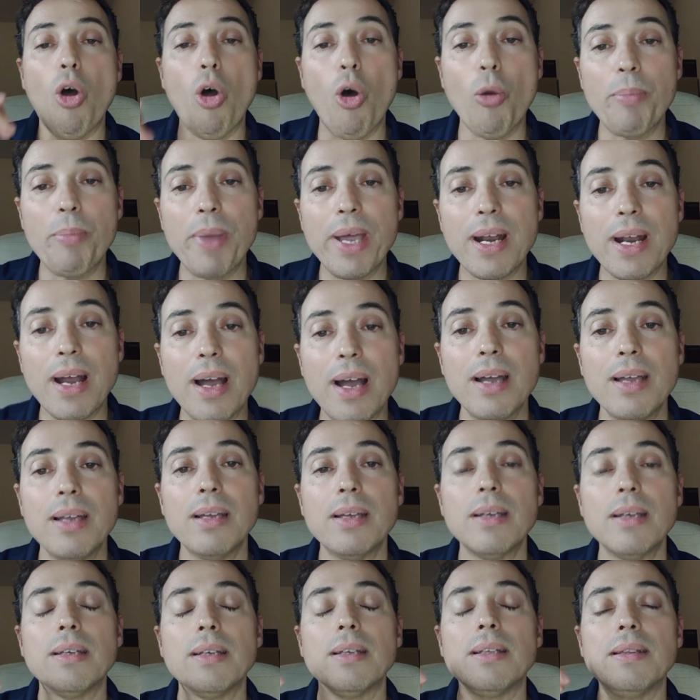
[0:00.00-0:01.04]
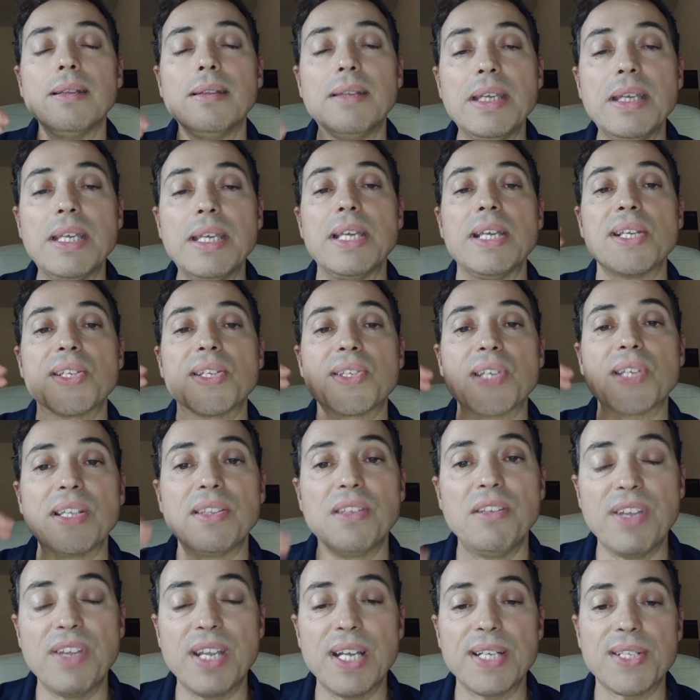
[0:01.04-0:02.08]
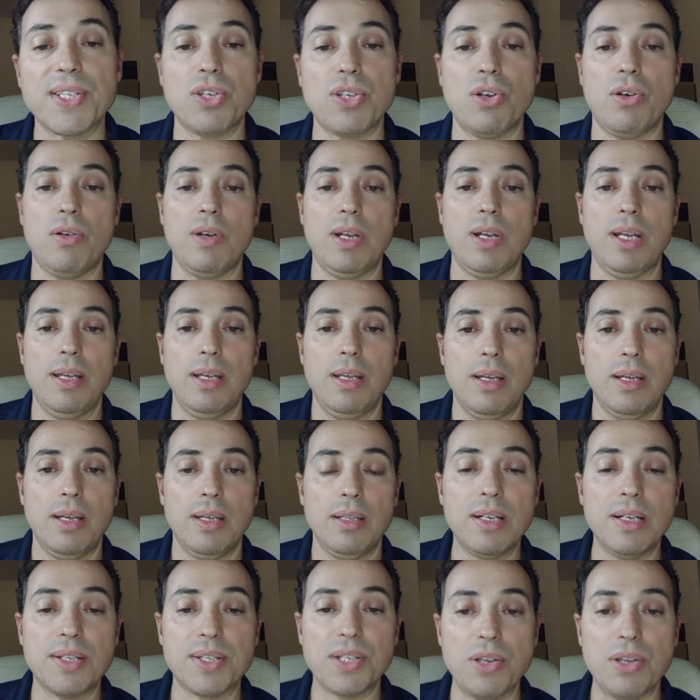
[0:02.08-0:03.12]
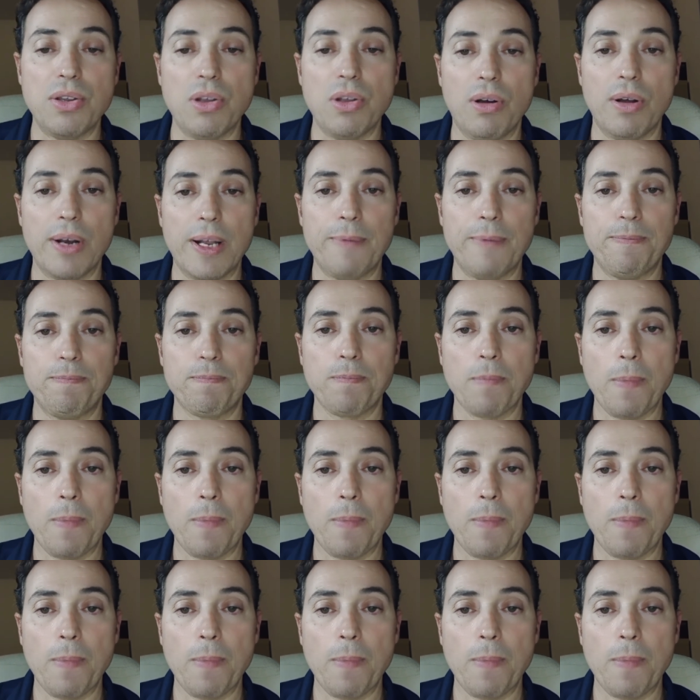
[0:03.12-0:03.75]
opera di santificazione del Signore.